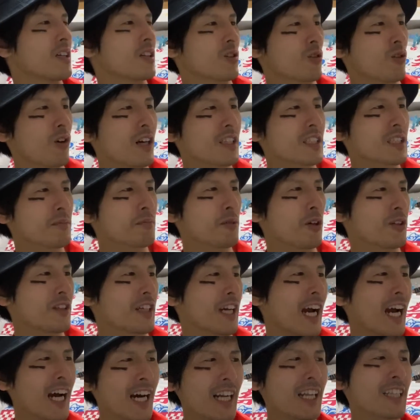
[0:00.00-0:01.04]
う。5月病
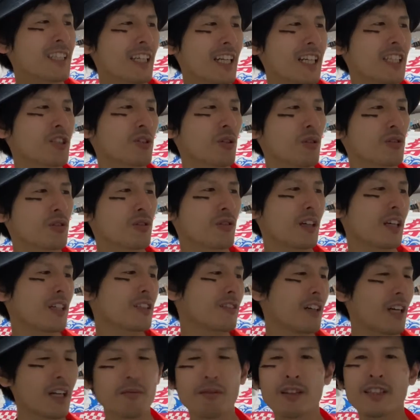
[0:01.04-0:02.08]
に新たな症状が
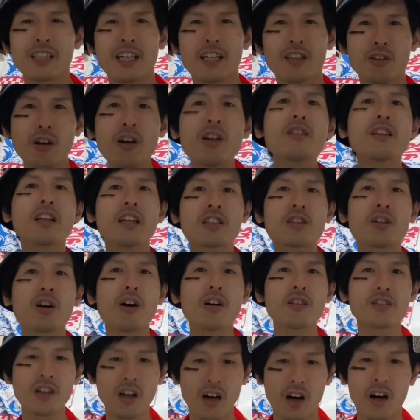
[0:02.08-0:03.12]
加わりました。どんな
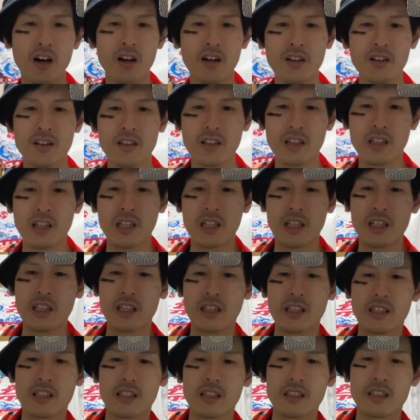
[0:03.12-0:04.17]
症状
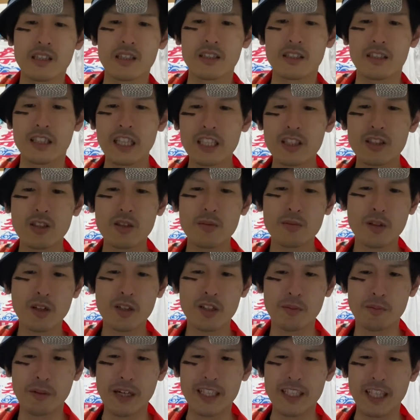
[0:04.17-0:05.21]
熱湯風呂
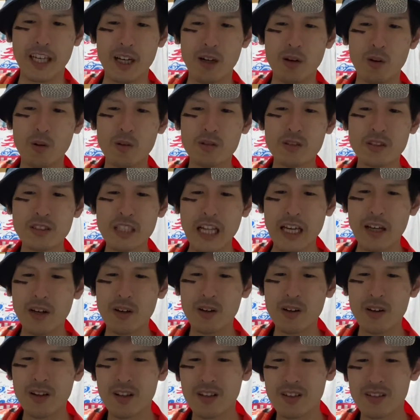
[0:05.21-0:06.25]
の前で、押すな
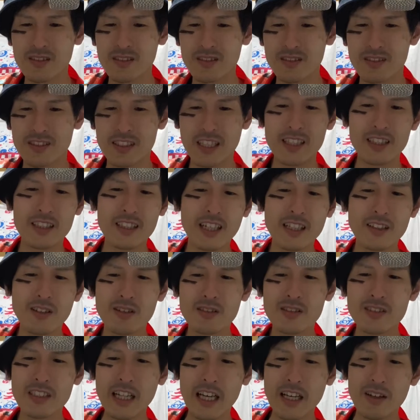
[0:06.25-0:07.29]
よ絶対に
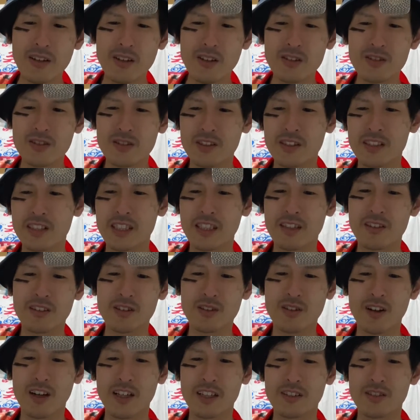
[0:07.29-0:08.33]
押すなよと言ってる
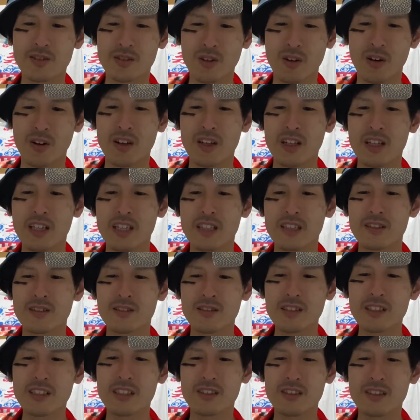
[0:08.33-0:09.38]
人がいると、
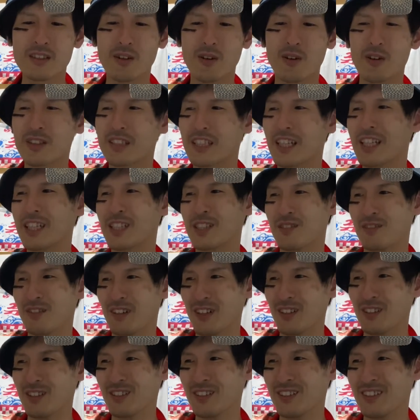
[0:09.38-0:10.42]
ついつい押してし
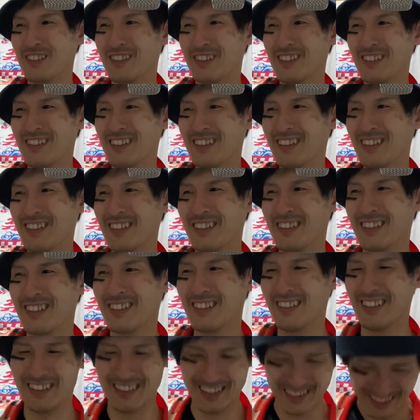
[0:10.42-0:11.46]
まう。
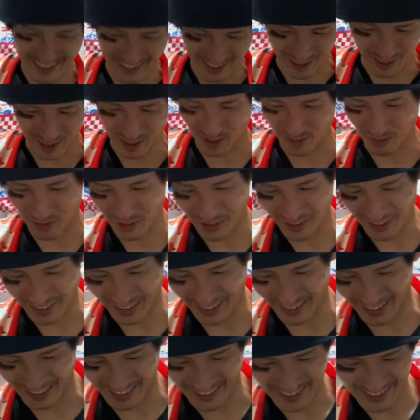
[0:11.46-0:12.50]
ボッケボッケ。すぼっ
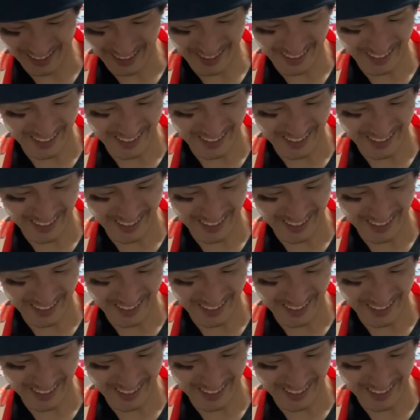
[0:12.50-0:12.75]
けです。